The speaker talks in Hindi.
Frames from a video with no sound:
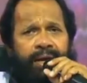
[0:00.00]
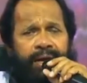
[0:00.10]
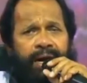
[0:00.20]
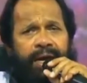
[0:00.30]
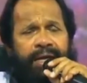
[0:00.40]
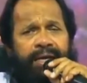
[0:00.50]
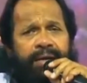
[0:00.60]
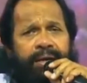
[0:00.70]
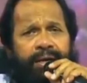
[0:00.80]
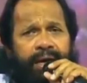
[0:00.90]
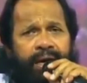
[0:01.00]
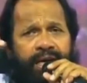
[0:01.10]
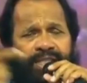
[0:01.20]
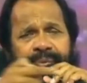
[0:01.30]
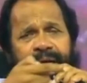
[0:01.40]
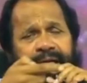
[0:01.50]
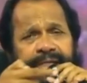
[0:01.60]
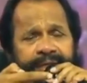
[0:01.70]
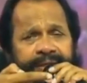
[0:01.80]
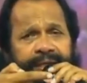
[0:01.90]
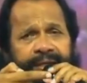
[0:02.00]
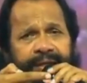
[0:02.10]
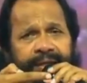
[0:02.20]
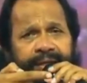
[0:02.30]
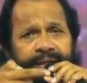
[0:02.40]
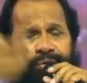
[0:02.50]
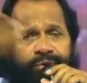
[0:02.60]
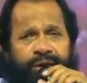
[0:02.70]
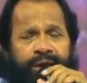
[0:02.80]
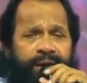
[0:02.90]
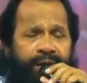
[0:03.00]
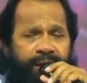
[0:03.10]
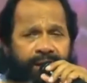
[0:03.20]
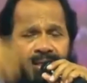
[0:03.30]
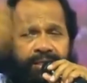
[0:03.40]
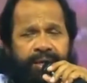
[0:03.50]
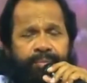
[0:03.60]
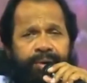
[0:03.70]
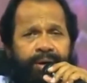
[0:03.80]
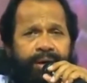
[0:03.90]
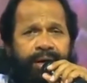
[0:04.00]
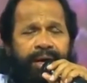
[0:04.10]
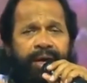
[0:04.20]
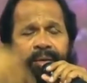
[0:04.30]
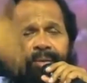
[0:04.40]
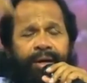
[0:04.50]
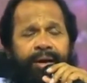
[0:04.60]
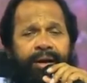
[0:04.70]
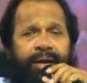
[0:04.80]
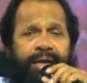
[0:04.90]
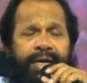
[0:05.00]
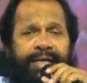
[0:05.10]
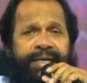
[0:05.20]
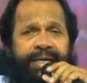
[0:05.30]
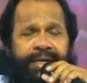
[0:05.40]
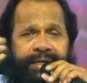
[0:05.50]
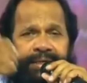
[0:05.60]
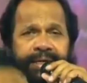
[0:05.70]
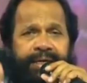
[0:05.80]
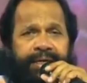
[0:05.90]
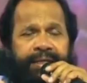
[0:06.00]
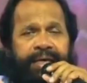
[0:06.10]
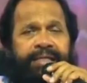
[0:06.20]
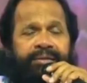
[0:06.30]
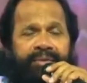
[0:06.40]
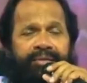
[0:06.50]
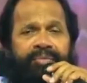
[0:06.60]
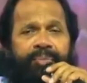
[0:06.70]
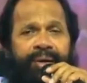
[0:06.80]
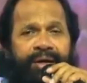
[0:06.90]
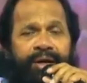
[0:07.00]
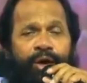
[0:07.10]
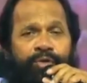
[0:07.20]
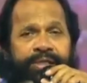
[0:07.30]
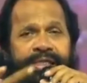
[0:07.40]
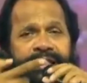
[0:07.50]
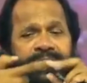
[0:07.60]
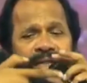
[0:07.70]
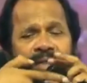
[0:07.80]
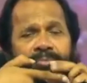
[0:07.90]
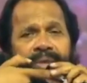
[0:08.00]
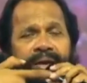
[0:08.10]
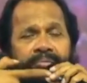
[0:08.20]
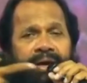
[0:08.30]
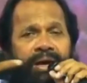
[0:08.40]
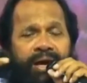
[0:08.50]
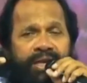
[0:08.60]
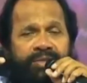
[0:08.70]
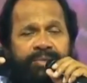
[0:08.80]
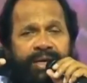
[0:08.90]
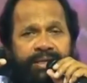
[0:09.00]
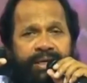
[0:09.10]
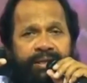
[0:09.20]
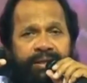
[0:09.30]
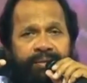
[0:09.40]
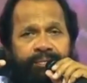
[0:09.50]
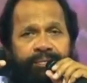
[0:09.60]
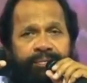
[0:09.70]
डालियां घास भी आ जाती हैं क्योंकि जब लेबर गिट्टी इकट्ठा करता है ज़मीन में पड़ी उसके साथ लंबे लंबे घास भी आ जाते हैं